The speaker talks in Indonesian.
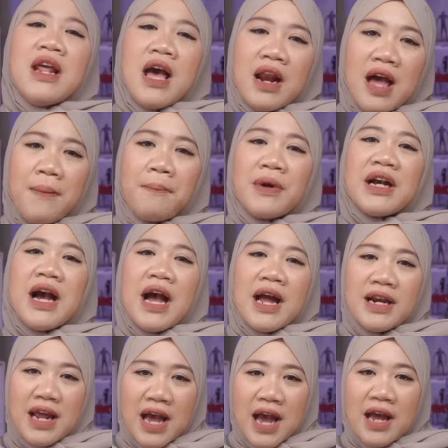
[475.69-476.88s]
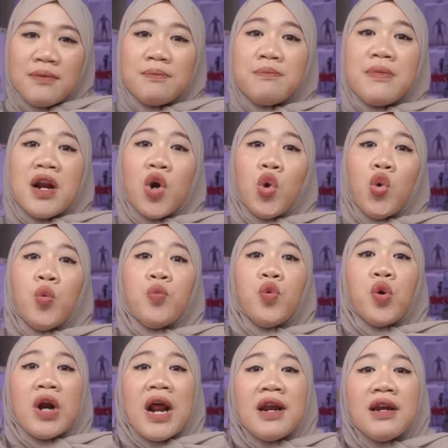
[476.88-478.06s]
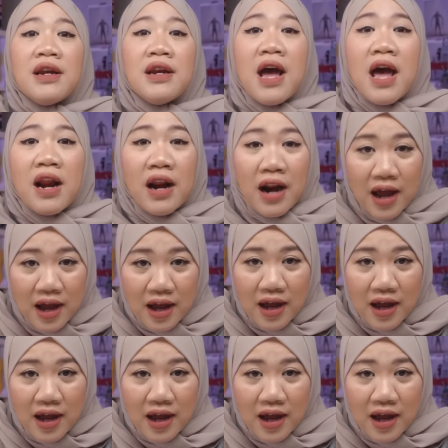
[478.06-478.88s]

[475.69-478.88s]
dalam keadaan berlumuran darah.